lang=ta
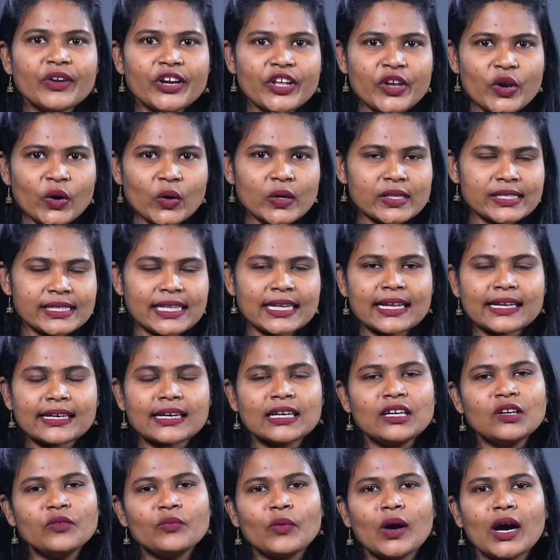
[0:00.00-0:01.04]

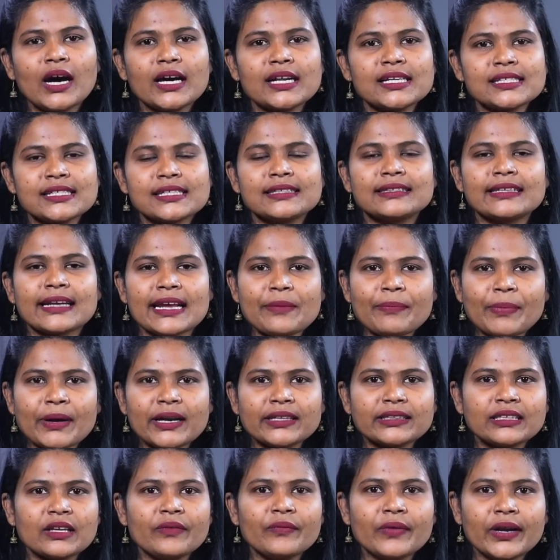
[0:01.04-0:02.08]
விநியோகஸ்தரர்கள் வாரிசு
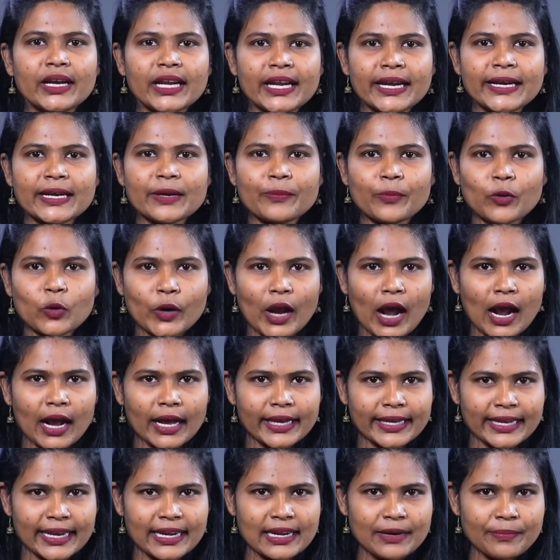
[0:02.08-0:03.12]
திரைப்படத்தை வெளியிட போறாங்க
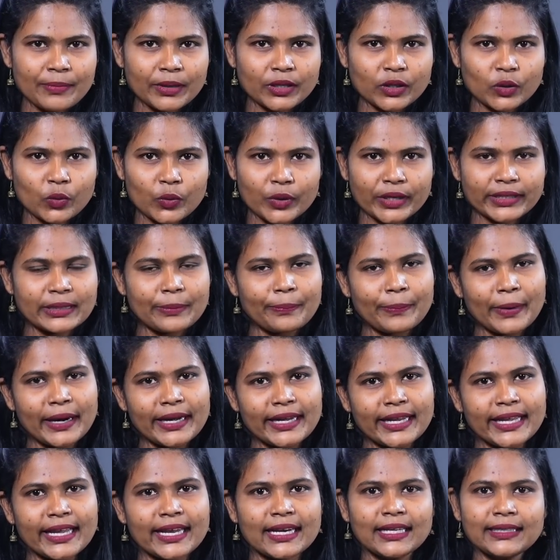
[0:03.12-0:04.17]
என்பது குறித்த
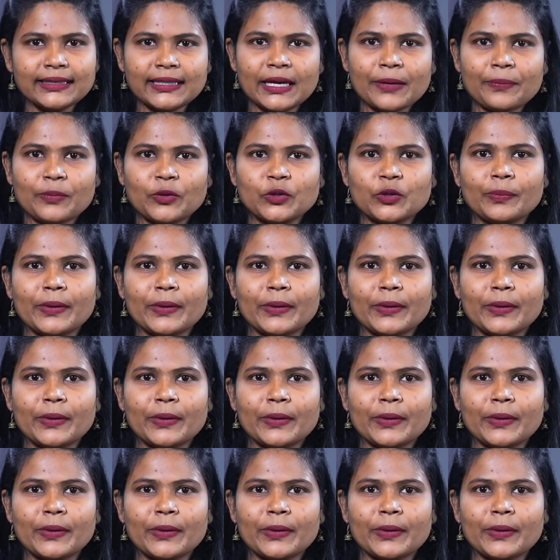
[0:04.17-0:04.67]
பட்டியலை தற்போது